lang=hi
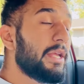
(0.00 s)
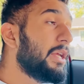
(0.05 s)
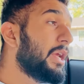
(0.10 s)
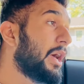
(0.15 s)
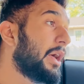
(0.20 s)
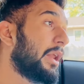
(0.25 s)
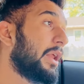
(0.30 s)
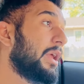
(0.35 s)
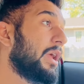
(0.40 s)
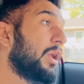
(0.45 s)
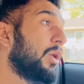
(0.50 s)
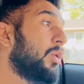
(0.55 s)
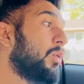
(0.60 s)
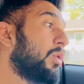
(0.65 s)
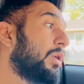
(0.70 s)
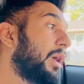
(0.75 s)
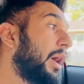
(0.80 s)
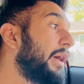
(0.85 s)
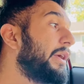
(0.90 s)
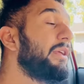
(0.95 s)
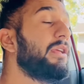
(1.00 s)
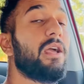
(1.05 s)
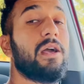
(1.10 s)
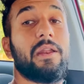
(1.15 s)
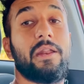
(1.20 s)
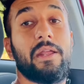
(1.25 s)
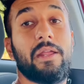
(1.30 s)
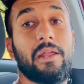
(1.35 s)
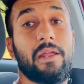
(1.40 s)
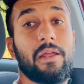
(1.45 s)
ही आ रहे हैं लोग खा ही जा
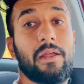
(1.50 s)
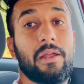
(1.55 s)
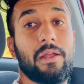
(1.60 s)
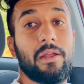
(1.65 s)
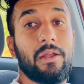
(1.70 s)
रहे हैं